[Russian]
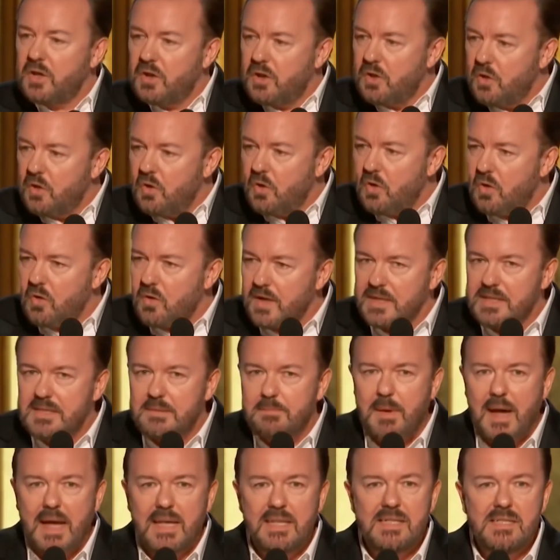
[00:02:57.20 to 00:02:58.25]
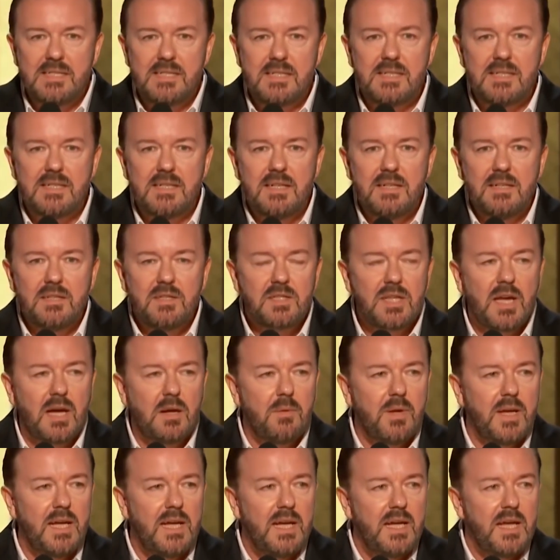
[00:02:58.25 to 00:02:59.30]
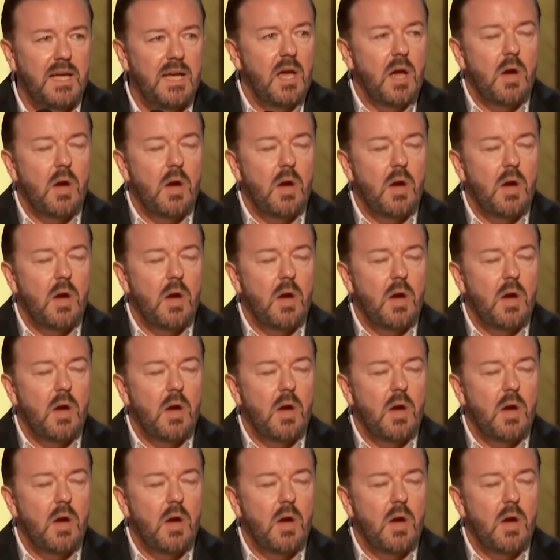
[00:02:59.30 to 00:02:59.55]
at your expense, shall we?